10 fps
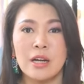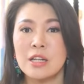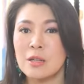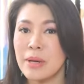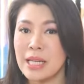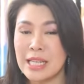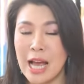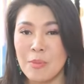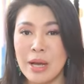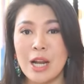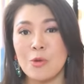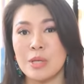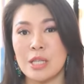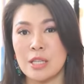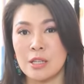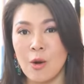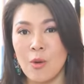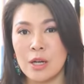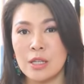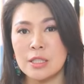หรือไม่ได้ทำให้เรามีอีโก้
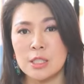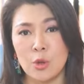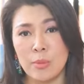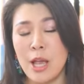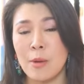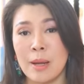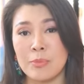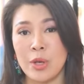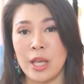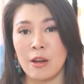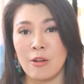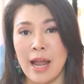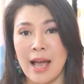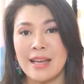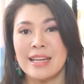ขึ้นจนไม่ยอมรับตัวเองหรอกนะ